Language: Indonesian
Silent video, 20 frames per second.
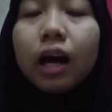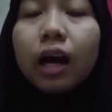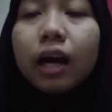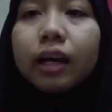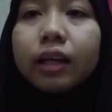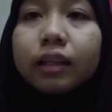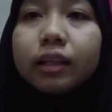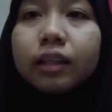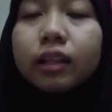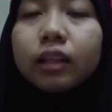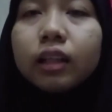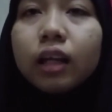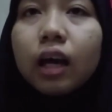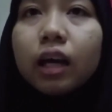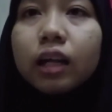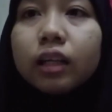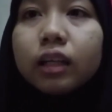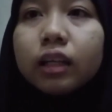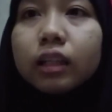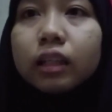I did
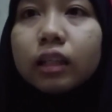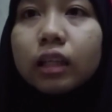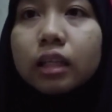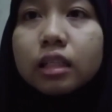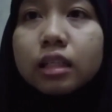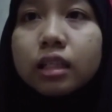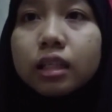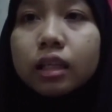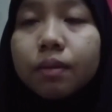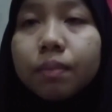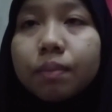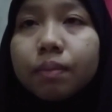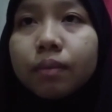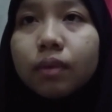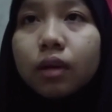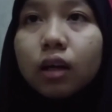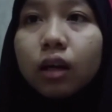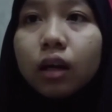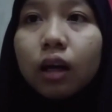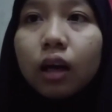an internship
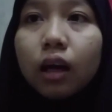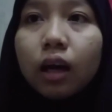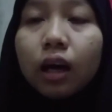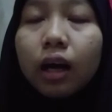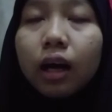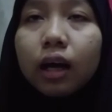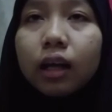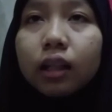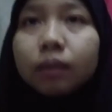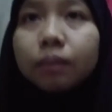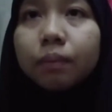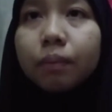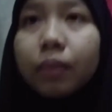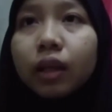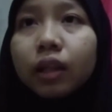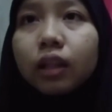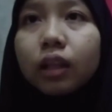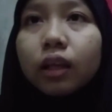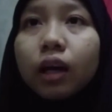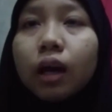at
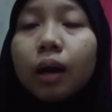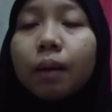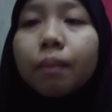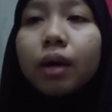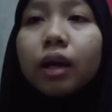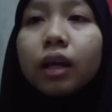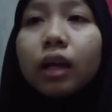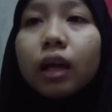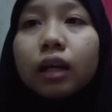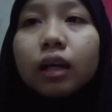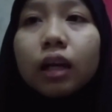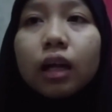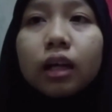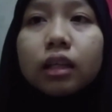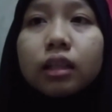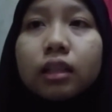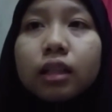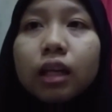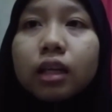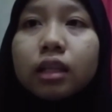PT
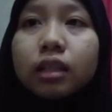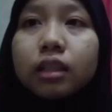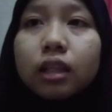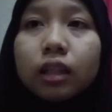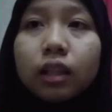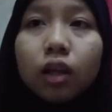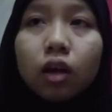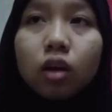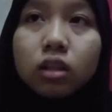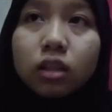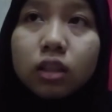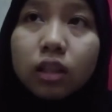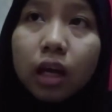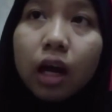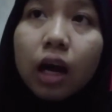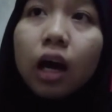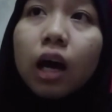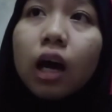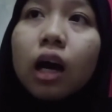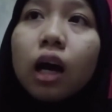Ramayana Lestari
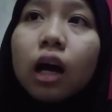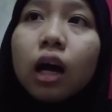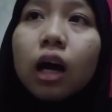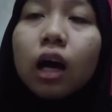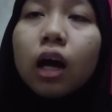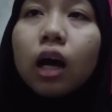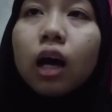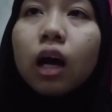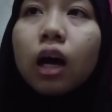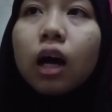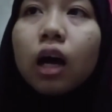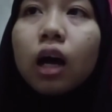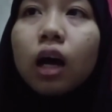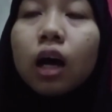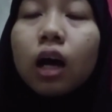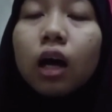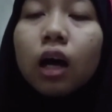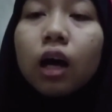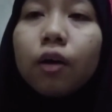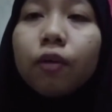Sentosa
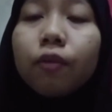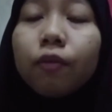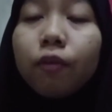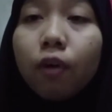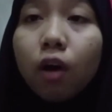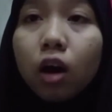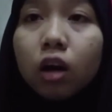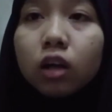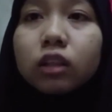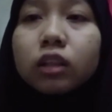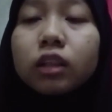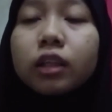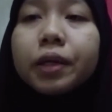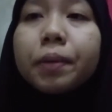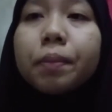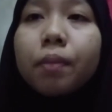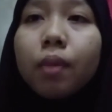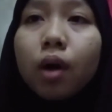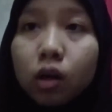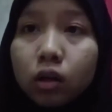for
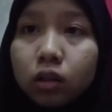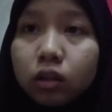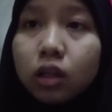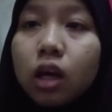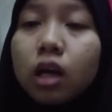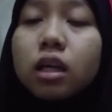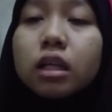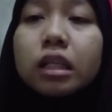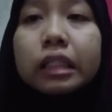three months.